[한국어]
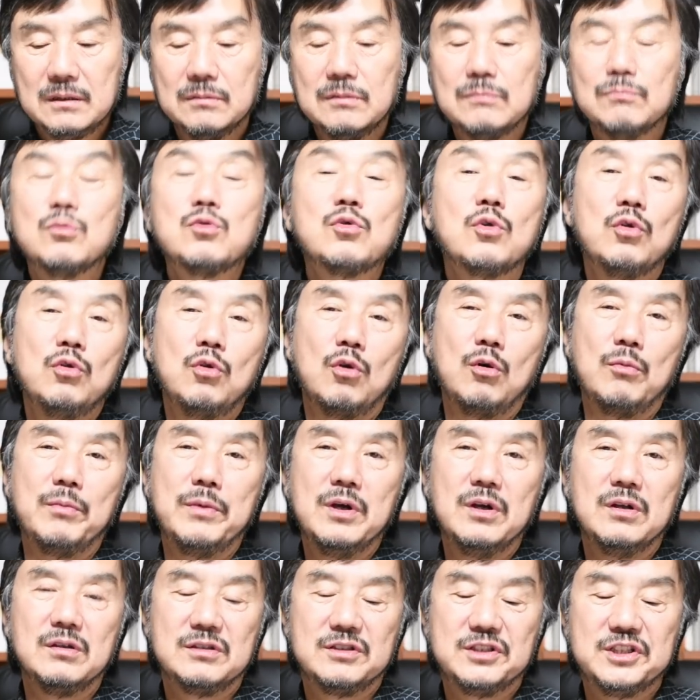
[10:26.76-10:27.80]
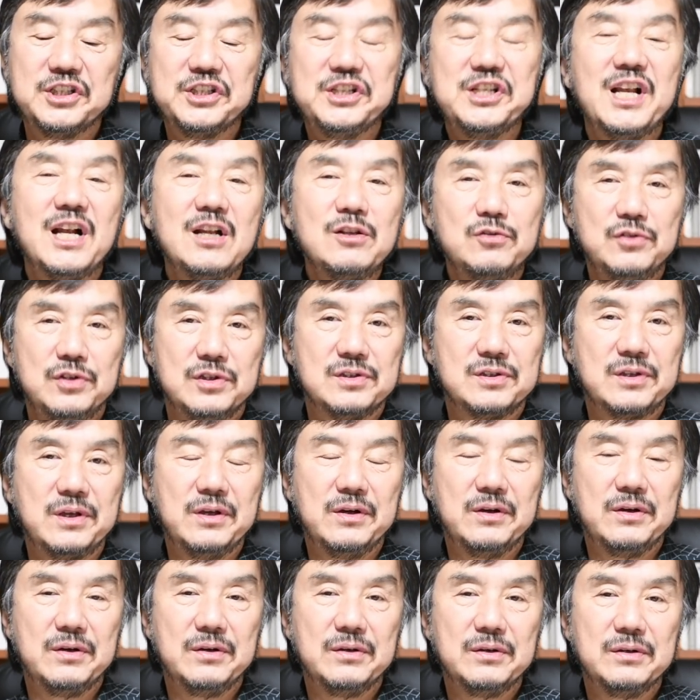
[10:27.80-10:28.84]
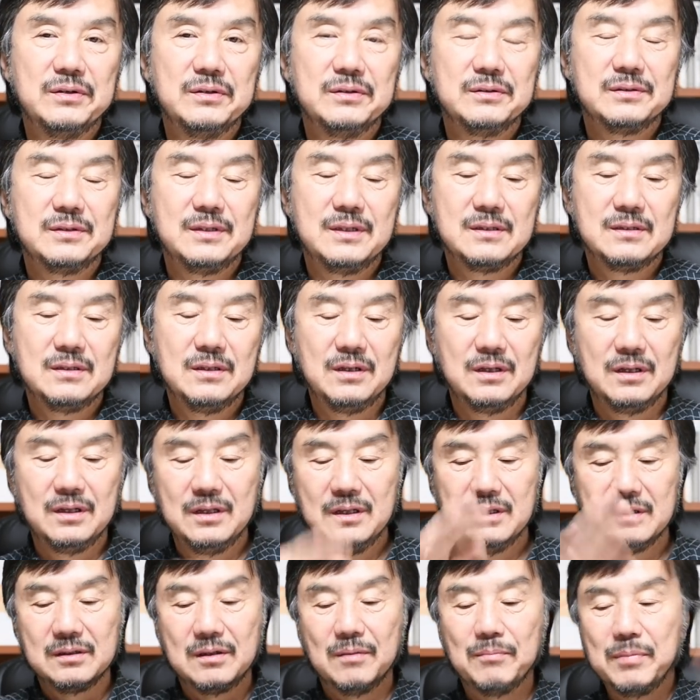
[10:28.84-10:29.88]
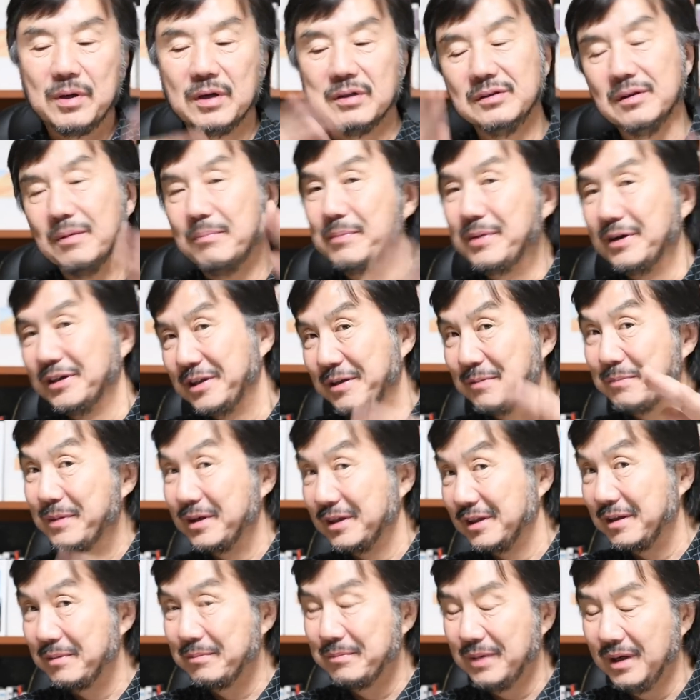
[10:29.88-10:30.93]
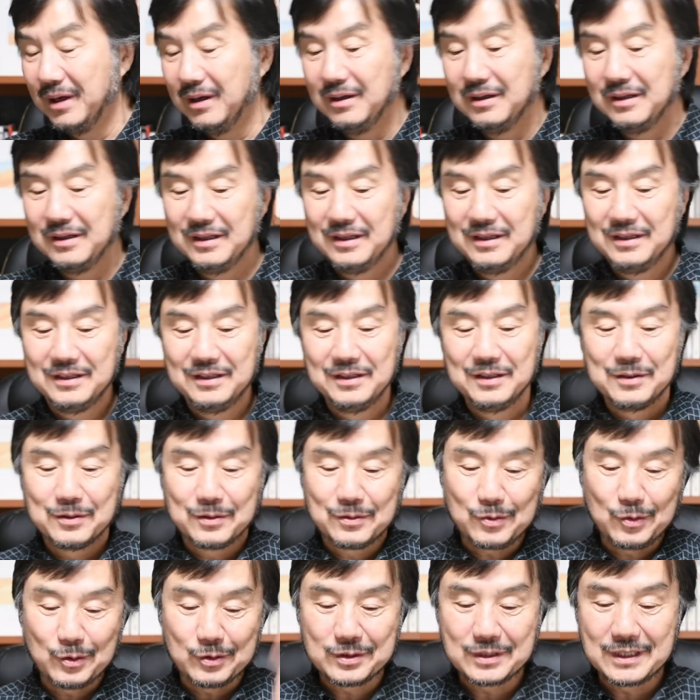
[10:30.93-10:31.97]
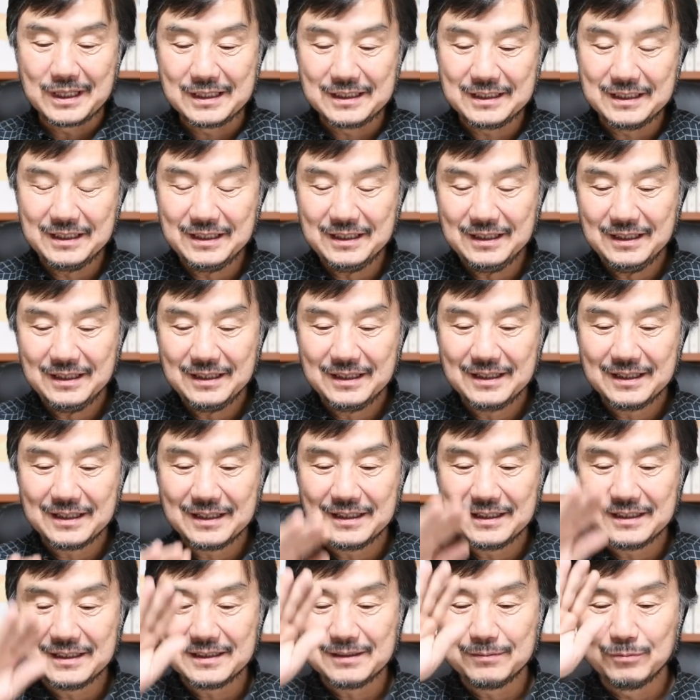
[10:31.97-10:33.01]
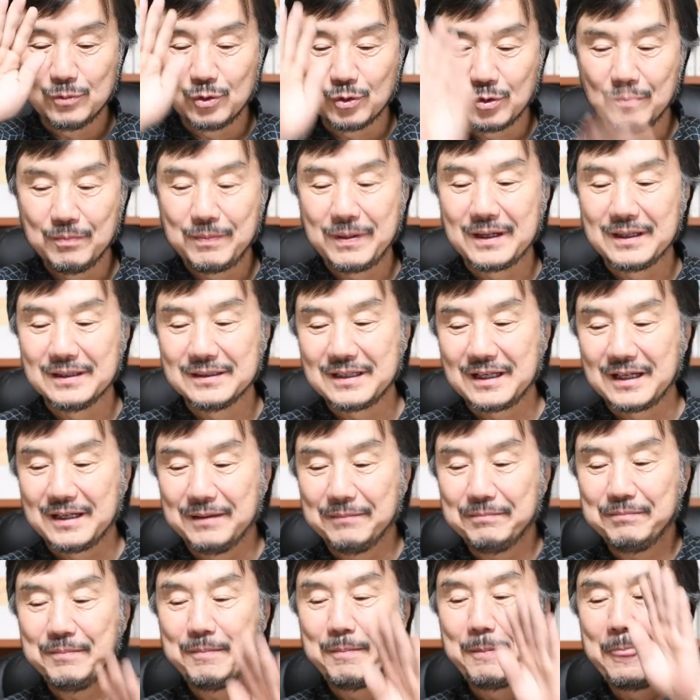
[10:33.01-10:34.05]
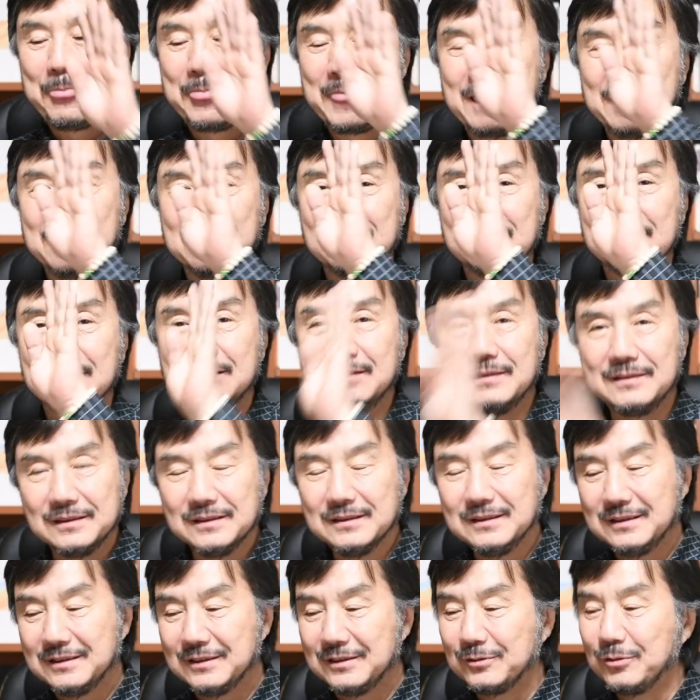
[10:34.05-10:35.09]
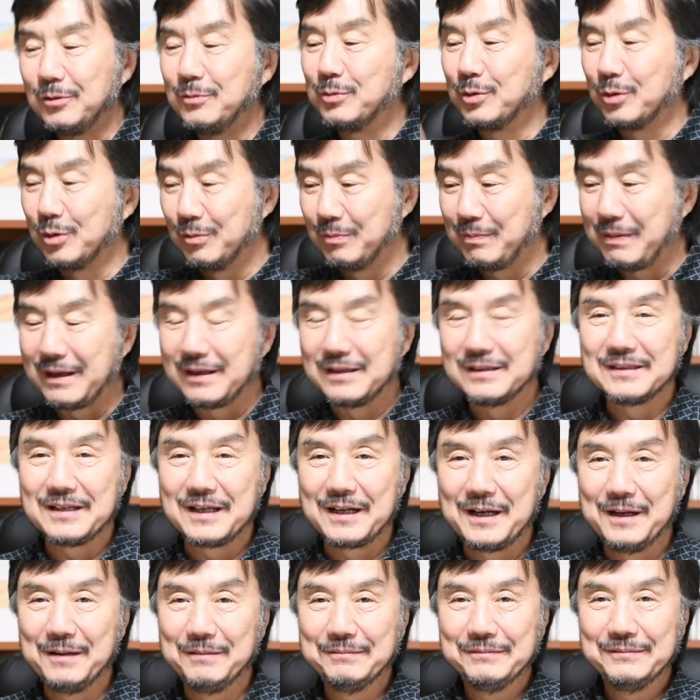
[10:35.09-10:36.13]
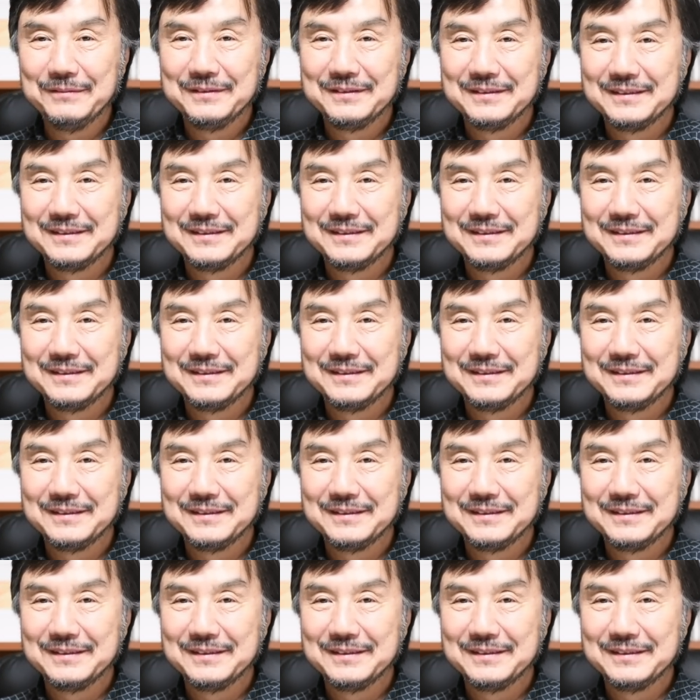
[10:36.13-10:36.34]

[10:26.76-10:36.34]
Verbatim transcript: 너무 묶어 놓으면 지리할 수 있어요. 그래서 덤벙덤벙덤벙덤벙, 꽃사진, 물건 파는 사람, 그릇, 또 물건 파는 사람,